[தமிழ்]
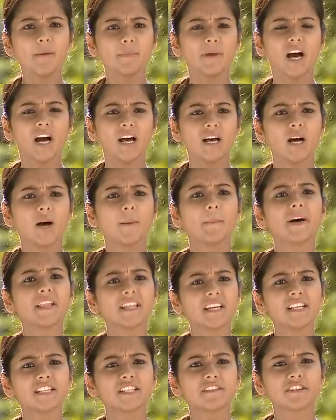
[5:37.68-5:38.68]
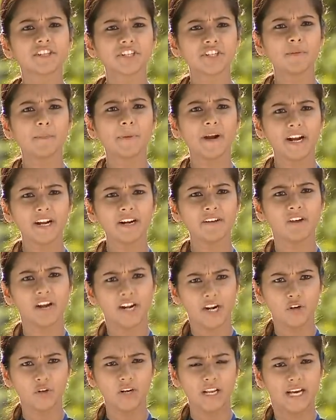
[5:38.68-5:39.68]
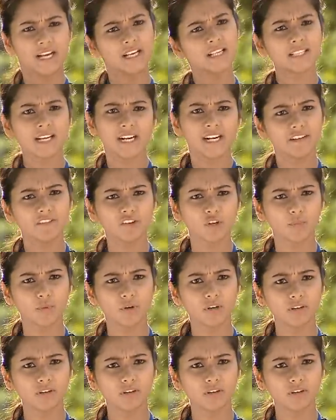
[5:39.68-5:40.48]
ஆமா பதினஞ்சு வருஷம் பழகணுமா நடுல சண்டை